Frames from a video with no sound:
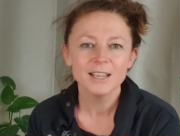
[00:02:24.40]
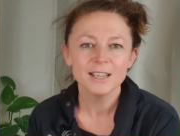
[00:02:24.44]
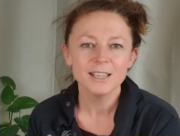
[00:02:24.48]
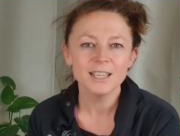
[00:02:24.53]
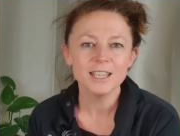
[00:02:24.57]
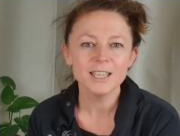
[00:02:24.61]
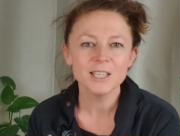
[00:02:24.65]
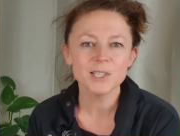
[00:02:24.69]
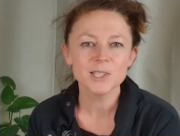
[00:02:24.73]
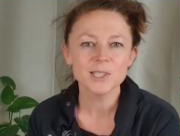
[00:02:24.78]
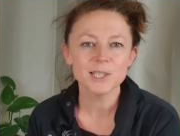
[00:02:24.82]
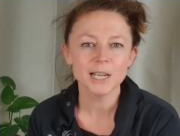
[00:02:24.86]

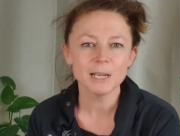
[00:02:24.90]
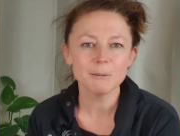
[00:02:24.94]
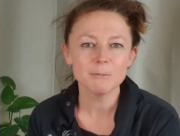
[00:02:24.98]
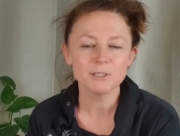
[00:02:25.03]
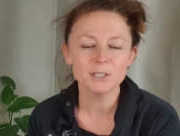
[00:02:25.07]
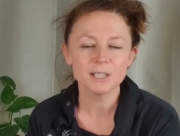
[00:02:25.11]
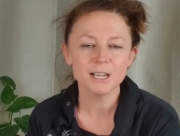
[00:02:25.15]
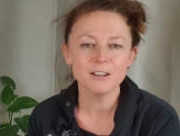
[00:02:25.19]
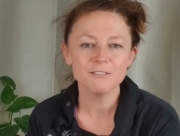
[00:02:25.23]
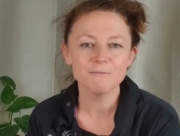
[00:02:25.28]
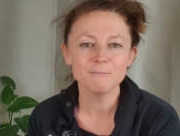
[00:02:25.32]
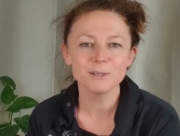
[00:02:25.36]
Ich
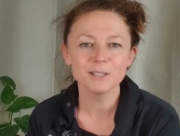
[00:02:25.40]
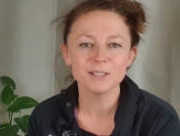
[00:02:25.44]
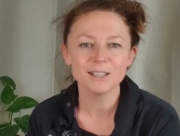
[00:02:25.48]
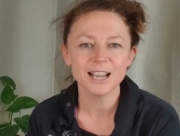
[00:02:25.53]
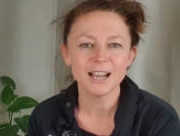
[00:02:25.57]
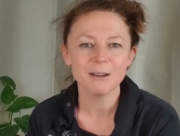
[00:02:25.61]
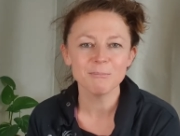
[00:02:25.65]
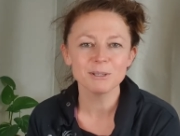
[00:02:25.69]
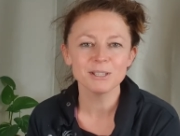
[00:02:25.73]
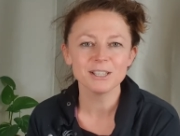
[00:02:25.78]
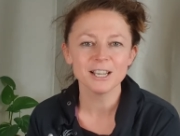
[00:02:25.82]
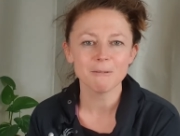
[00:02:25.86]
selbst helfe mir
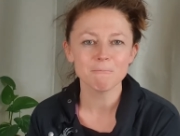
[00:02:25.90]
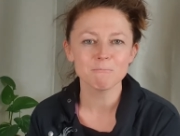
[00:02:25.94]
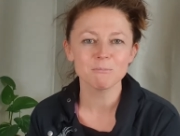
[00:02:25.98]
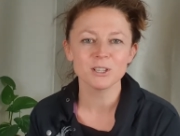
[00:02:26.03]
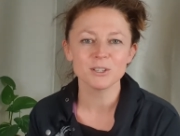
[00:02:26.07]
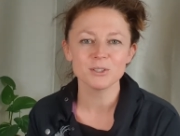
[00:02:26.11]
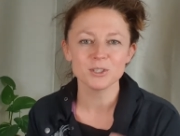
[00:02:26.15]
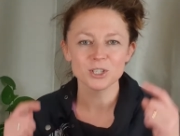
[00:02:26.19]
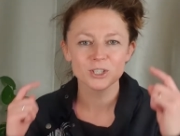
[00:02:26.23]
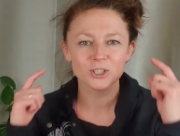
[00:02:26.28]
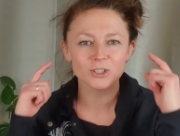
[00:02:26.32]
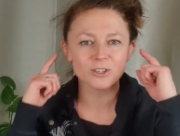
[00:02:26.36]
damit ab,
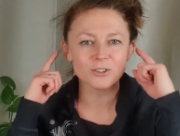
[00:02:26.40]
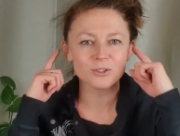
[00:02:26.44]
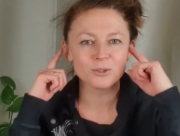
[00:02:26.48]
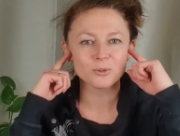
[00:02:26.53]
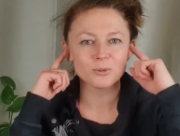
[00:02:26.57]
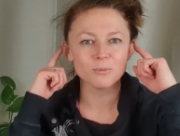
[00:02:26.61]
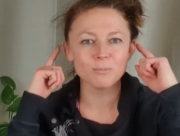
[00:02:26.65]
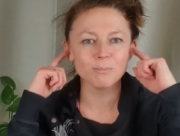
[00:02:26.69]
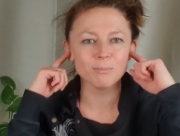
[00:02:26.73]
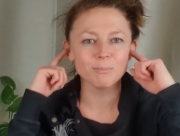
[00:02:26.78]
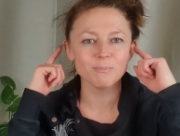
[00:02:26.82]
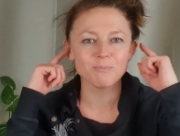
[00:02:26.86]
dass ich da
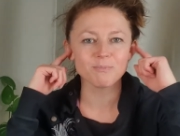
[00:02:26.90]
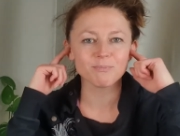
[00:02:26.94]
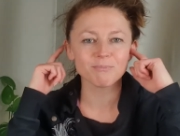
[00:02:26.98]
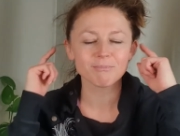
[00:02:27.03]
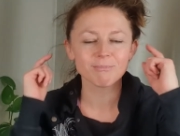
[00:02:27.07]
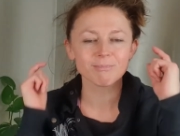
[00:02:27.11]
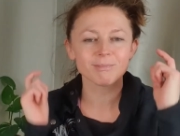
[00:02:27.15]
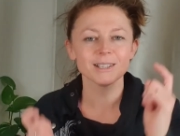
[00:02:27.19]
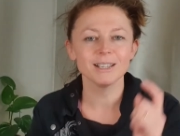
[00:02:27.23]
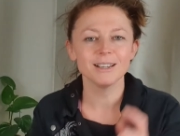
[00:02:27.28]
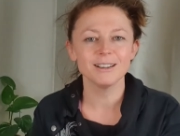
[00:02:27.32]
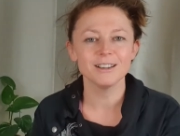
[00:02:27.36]
so ein
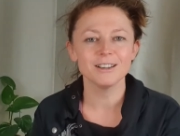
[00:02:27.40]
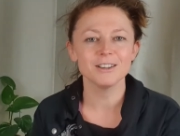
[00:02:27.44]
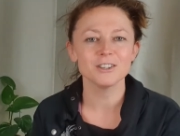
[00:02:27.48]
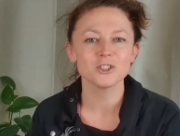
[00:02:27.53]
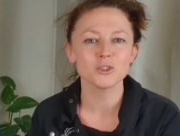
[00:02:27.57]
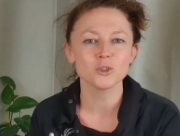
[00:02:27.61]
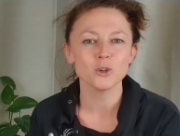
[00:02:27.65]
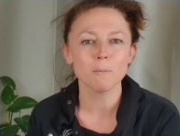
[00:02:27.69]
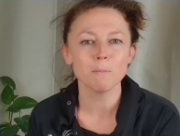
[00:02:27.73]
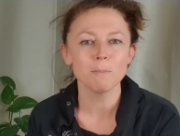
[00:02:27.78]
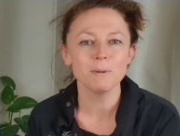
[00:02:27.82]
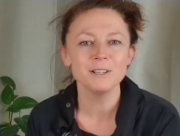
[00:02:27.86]
äh,
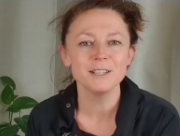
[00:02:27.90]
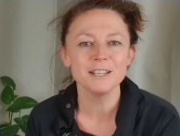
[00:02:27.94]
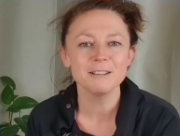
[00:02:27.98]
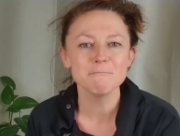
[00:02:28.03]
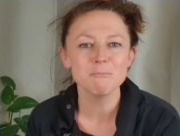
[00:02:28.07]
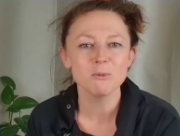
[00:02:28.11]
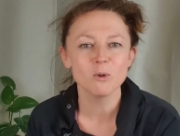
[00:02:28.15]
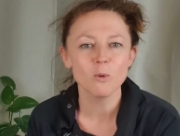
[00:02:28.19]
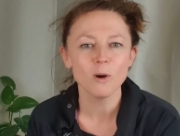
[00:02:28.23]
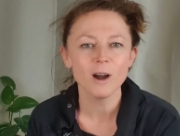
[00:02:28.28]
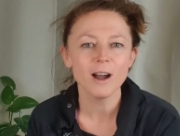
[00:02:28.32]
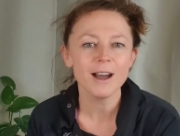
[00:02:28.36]
Stöppeln
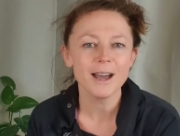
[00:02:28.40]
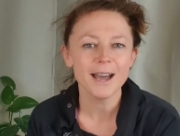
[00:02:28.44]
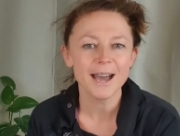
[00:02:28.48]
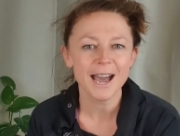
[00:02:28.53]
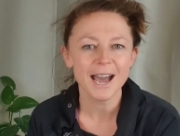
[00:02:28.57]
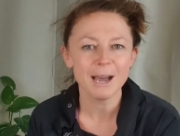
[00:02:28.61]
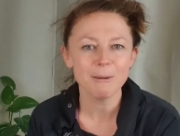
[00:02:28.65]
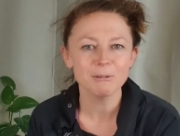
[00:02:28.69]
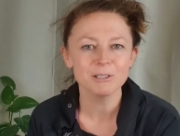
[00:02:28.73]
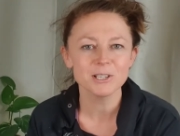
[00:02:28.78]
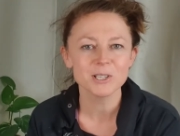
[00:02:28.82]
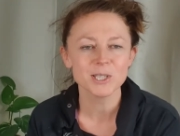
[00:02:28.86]
im Ohr
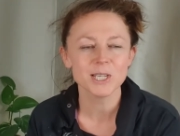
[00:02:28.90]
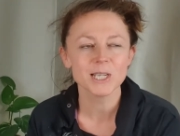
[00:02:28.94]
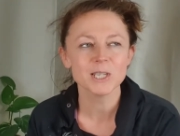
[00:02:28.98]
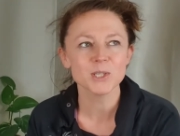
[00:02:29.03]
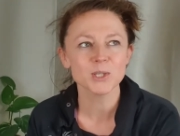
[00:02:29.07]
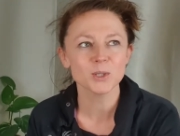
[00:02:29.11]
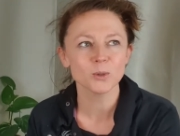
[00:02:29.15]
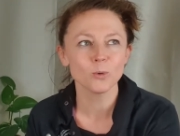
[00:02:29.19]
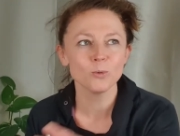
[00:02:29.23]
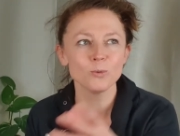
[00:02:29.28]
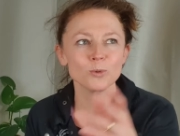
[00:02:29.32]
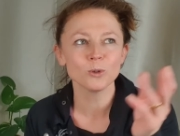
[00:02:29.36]
habe, das
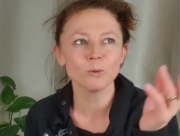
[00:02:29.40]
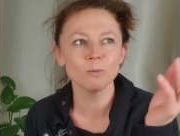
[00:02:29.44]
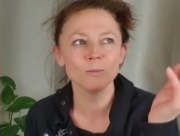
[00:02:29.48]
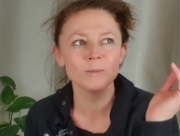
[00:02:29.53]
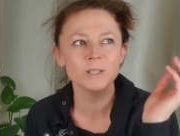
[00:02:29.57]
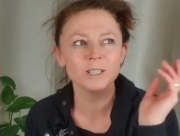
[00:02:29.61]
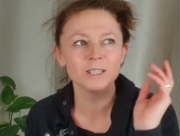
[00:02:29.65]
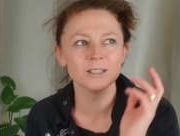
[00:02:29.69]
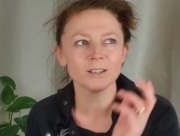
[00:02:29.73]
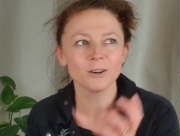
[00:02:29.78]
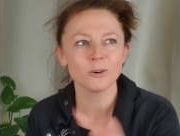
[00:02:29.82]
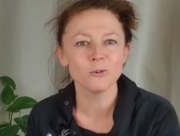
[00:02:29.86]
heißt rund um
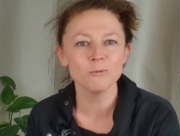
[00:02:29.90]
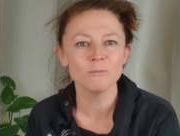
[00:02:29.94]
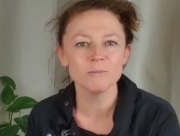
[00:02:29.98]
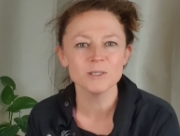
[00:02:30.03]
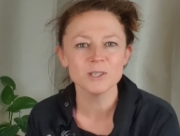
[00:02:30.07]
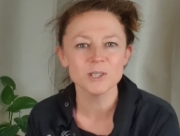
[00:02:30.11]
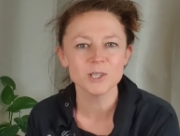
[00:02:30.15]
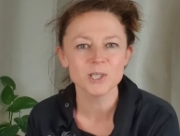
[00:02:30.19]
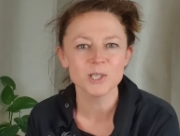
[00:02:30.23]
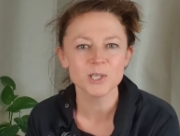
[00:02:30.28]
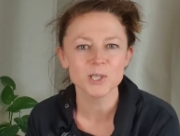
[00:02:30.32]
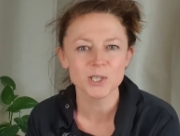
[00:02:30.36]
mich herum
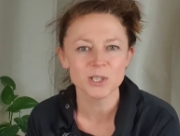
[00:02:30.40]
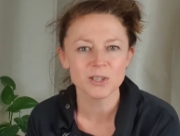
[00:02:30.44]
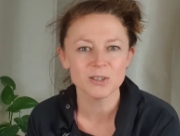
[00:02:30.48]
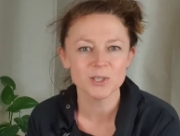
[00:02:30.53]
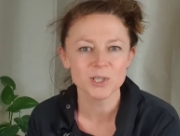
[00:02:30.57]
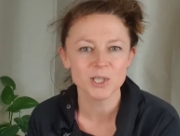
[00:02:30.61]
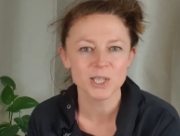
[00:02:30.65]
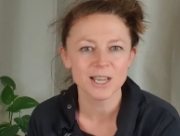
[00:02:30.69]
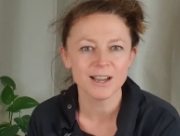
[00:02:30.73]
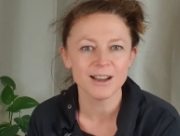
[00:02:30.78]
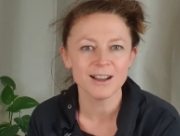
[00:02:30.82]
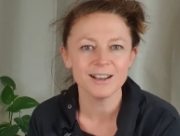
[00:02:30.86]
ist es
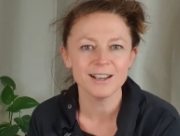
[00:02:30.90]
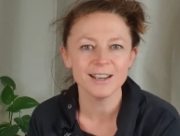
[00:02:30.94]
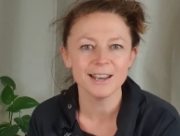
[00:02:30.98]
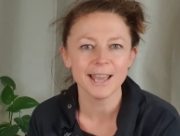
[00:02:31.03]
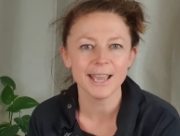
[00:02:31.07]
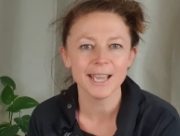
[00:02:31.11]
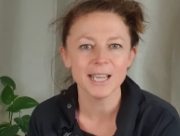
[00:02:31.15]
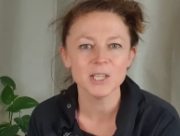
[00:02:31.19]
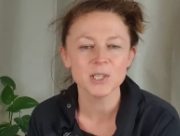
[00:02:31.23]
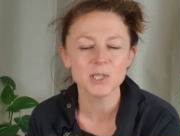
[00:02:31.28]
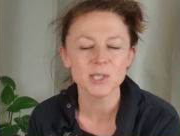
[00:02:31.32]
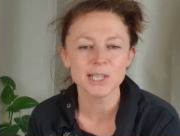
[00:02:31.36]
sehr
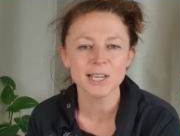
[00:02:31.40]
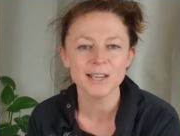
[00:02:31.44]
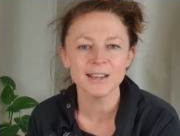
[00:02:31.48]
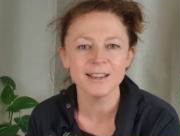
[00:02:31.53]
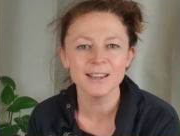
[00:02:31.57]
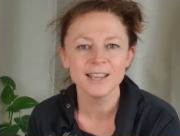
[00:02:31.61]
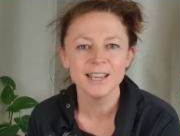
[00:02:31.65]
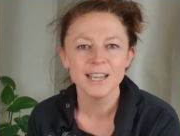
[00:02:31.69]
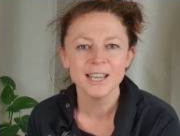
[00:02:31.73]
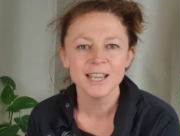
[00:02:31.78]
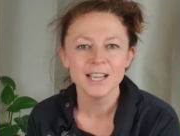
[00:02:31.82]
leise.